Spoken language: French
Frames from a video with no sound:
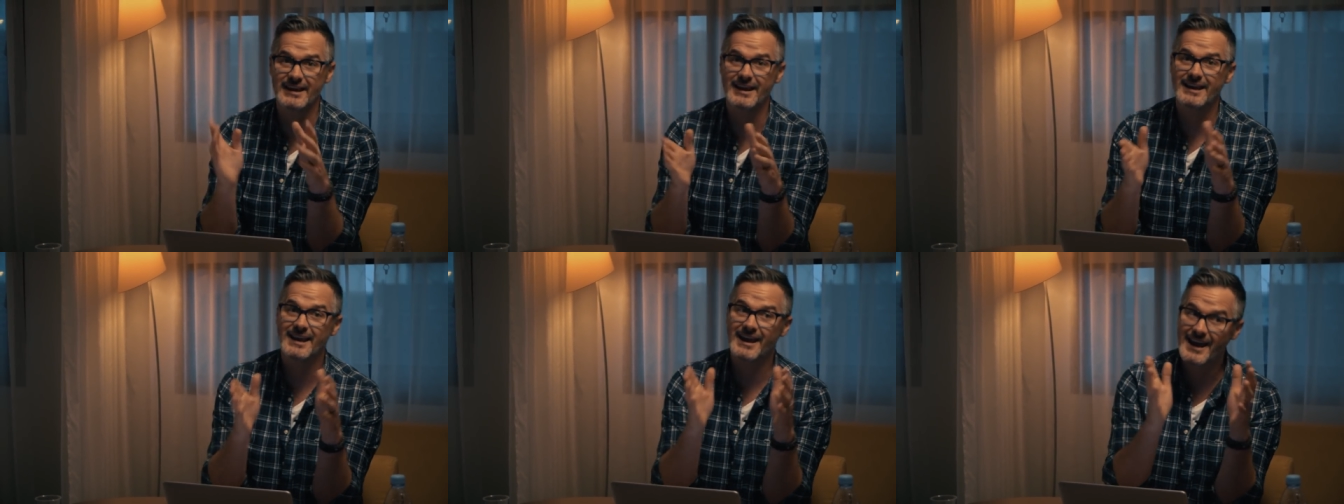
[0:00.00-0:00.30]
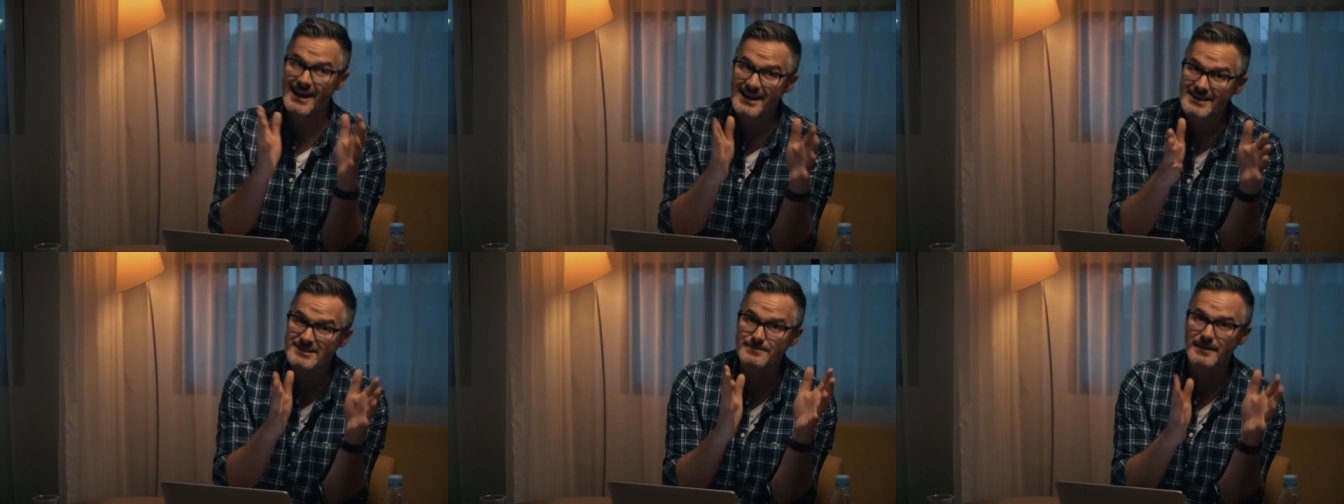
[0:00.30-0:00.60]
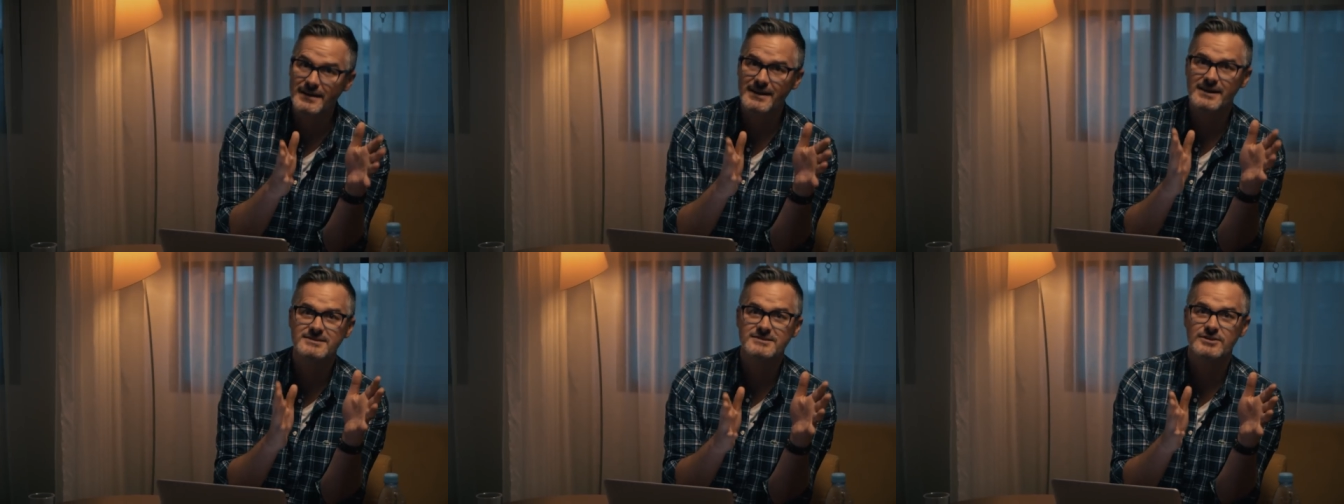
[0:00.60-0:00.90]
quelle
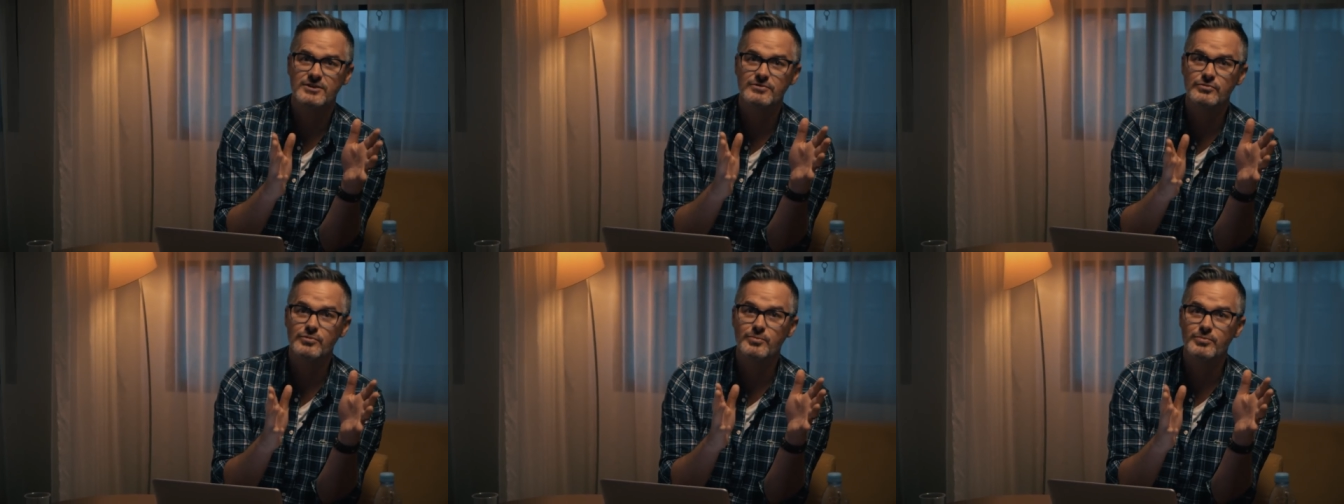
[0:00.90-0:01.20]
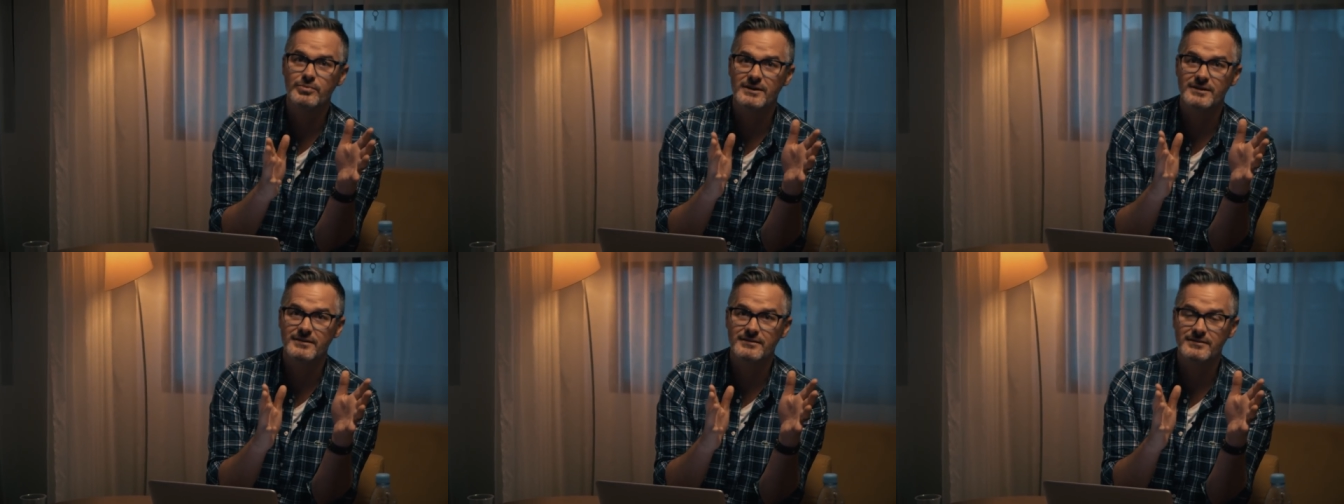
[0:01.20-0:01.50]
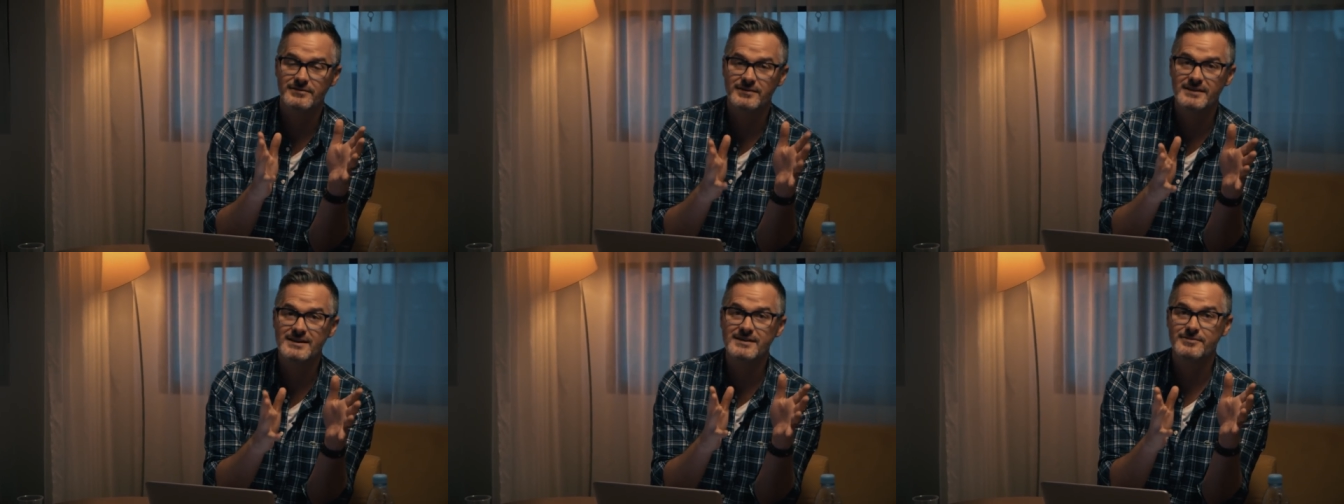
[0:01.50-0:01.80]
expérience que vous pouvez
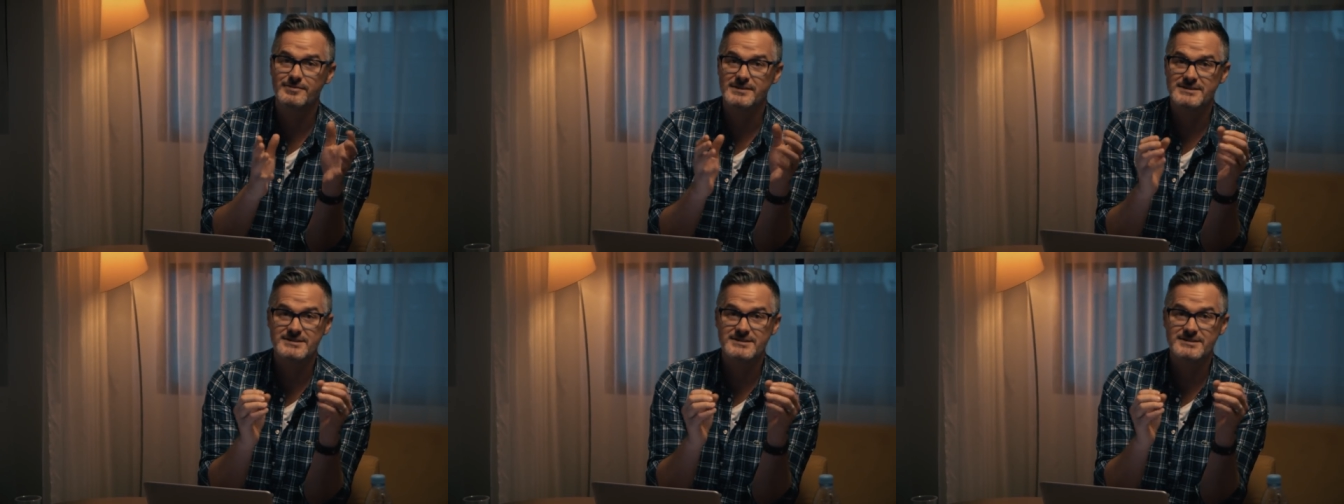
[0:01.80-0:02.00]
vivre.